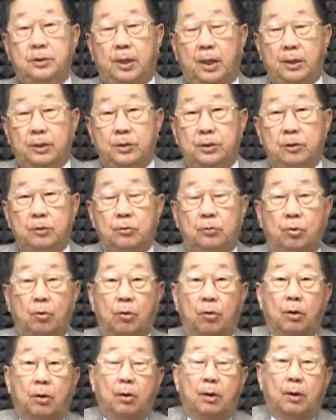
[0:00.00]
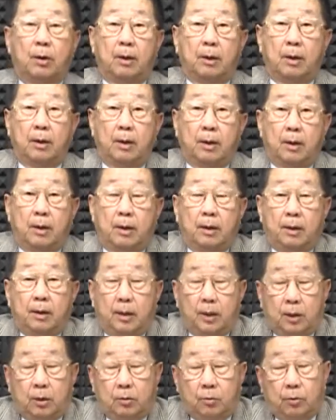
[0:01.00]
前信托
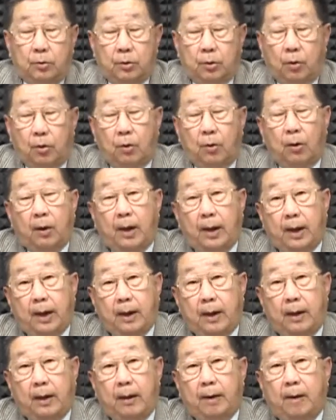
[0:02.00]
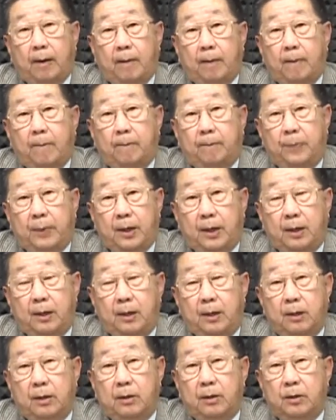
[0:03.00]
一共有 A、
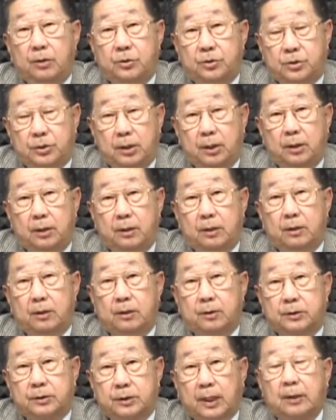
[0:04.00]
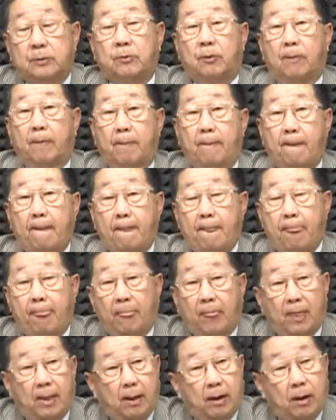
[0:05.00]
B、C 三种。
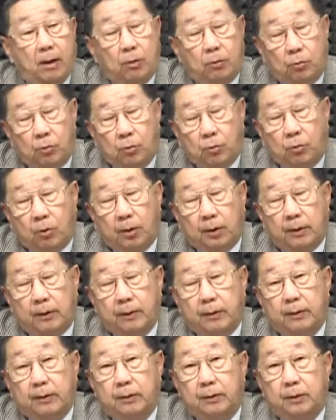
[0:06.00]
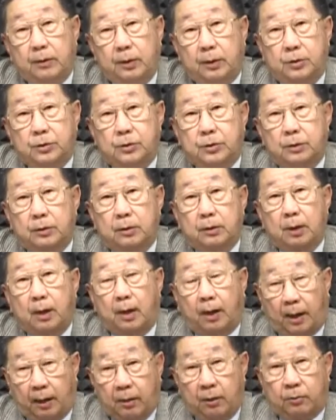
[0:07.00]
如果你是
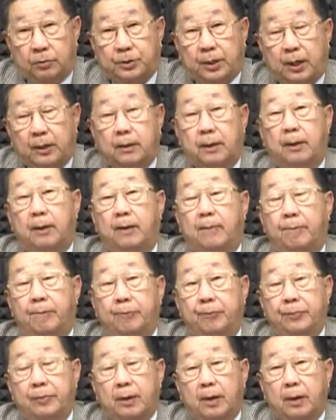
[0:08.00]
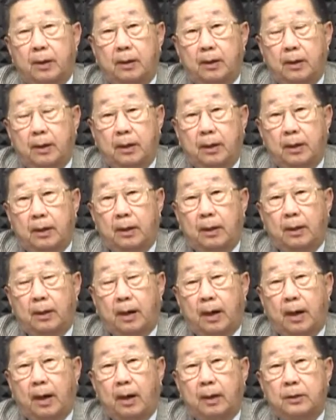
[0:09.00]
很有钱的人，你应
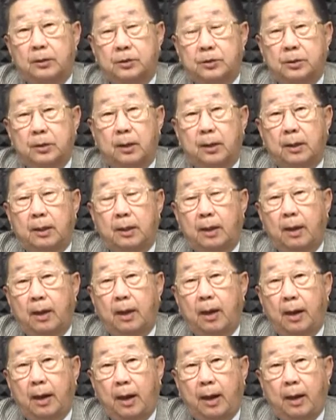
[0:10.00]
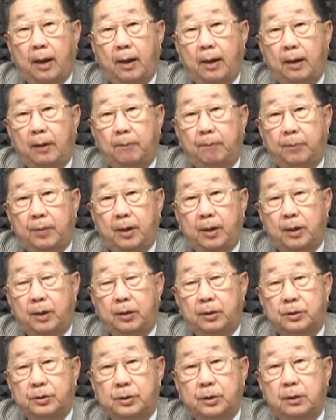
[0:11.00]
该设立 A、
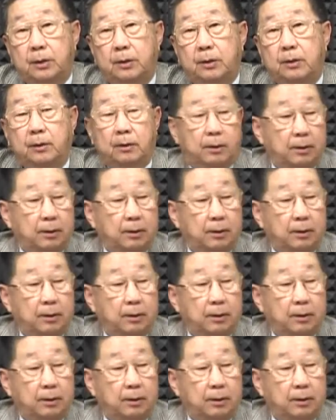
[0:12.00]
B、C